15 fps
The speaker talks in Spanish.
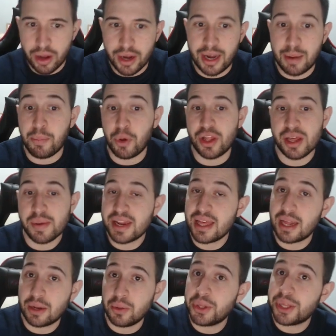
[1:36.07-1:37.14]
el poder de habilidad
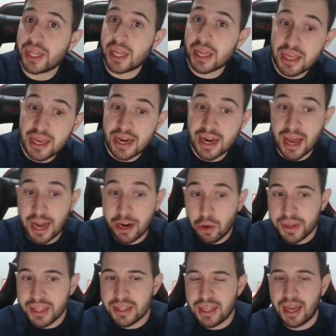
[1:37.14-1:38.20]
reduce de 100 a
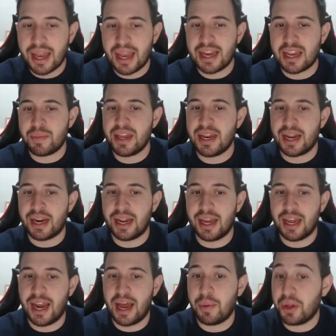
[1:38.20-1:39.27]
90, eliminan
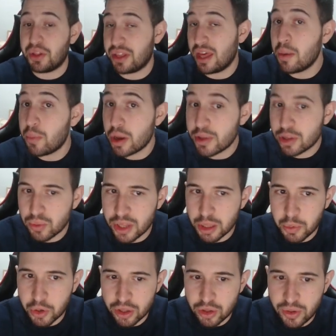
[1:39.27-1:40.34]
en la velocidad de movimiento un
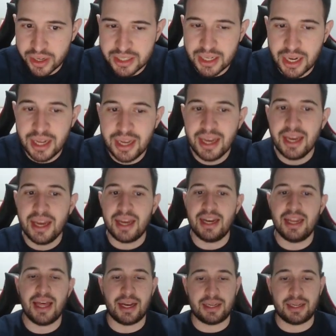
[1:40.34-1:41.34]
10% extra y da